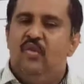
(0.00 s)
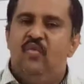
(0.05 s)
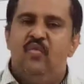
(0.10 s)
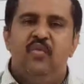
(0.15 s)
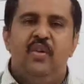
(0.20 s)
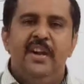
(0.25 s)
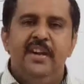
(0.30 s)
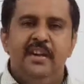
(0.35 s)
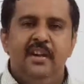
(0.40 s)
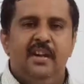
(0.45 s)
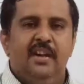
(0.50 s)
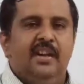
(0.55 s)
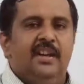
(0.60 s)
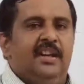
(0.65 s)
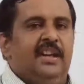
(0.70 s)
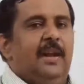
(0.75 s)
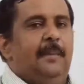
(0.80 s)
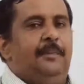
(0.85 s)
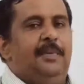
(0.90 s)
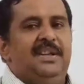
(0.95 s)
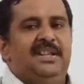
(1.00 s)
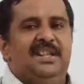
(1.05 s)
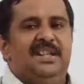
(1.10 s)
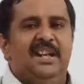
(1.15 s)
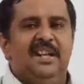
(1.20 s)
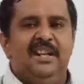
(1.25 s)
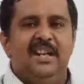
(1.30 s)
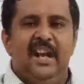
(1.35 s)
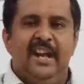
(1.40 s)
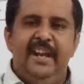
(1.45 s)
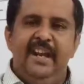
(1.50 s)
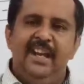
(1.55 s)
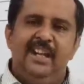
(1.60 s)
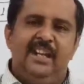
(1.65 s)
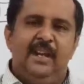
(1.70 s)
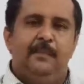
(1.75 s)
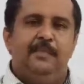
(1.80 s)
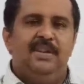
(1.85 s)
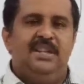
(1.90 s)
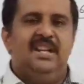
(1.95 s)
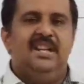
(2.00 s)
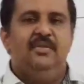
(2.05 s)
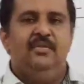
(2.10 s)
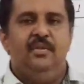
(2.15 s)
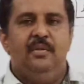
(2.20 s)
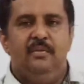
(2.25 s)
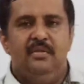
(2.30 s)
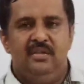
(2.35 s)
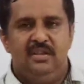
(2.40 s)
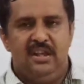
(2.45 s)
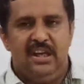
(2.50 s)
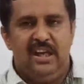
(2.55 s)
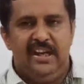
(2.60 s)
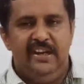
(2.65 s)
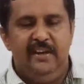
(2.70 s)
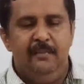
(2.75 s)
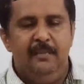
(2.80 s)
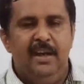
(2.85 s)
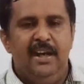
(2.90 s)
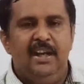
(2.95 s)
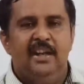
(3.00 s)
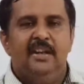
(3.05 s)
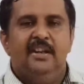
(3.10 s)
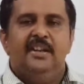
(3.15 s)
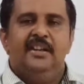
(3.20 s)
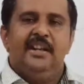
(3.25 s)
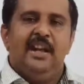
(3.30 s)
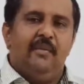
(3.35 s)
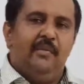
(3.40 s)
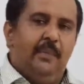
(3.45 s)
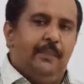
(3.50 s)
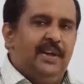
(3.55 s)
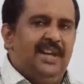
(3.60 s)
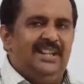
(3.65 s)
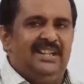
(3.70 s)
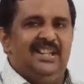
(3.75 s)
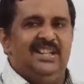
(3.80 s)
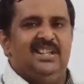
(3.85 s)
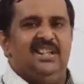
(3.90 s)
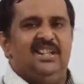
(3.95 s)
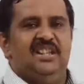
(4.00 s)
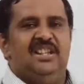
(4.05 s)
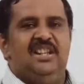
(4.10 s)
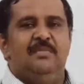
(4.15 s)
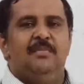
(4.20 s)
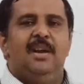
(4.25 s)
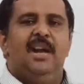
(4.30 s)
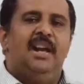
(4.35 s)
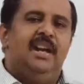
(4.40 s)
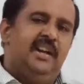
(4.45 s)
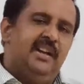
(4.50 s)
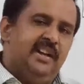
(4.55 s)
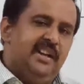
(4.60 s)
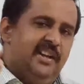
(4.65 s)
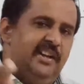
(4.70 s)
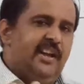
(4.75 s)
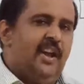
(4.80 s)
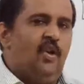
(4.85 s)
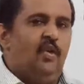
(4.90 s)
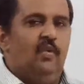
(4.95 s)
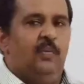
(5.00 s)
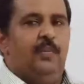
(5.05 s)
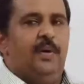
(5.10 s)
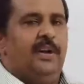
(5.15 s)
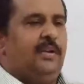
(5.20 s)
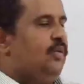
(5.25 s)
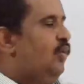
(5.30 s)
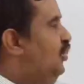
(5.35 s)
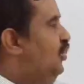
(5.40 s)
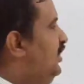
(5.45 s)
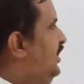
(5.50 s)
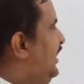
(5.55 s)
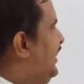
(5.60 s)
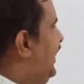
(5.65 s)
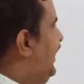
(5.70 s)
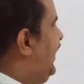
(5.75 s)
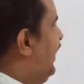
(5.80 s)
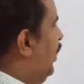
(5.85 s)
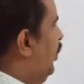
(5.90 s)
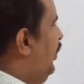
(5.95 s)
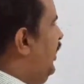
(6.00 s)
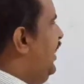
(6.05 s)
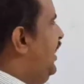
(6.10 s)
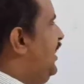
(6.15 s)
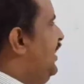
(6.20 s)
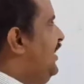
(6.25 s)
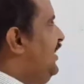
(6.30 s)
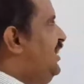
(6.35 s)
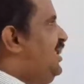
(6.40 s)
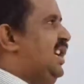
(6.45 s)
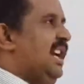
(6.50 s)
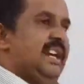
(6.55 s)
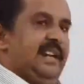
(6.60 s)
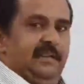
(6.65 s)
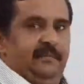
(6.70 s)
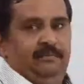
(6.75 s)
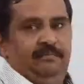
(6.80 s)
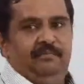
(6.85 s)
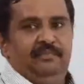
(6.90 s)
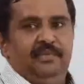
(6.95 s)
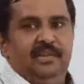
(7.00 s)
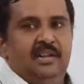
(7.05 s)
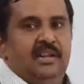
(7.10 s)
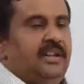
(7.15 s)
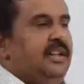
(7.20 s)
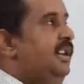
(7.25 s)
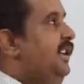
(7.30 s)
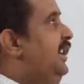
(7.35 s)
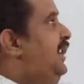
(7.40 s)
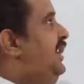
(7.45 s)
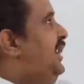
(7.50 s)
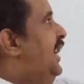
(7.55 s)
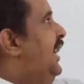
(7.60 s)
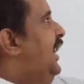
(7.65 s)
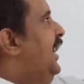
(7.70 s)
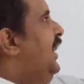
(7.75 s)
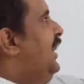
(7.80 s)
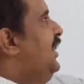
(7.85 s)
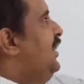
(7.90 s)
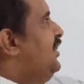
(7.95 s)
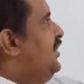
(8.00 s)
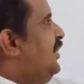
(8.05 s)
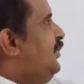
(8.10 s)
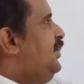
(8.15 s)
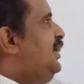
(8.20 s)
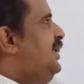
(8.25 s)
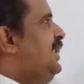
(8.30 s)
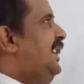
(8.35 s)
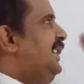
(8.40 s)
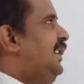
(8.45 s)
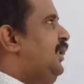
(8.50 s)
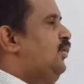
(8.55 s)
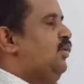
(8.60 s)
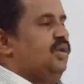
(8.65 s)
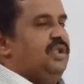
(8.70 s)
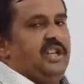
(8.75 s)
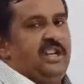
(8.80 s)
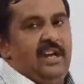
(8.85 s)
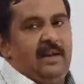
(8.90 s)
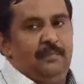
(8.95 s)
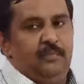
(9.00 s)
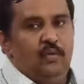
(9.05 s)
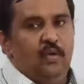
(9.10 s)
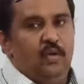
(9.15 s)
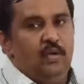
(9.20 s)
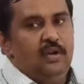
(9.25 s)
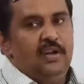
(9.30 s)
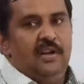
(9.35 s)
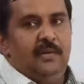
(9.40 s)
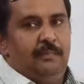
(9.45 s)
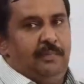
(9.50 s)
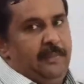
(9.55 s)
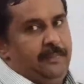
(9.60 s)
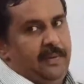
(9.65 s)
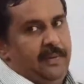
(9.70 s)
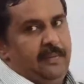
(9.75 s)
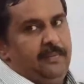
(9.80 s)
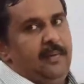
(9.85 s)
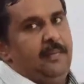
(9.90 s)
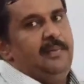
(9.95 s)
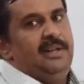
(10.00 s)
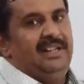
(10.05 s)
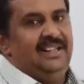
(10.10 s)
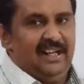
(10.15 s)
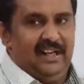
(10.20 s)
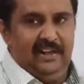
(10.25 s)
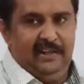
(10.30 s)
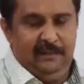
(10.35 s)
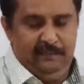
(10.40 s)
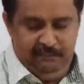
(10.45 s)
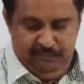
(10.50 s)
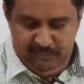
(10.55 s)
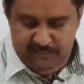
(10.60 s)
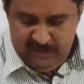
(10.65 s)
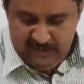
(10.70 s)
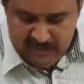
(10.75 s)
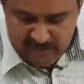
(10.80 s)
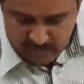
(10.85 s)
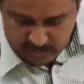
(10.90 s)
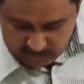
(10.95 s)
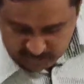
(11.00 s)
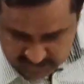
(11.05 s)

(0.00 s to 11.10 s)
वन के पीछे या एक के पिछली साइड में या विपरीत स्थिति में या ऊपर कौन सी संख्या हुई छः ये सबसे ज़्यादा क्वेश्चन आपको पेपर में मिलता है तो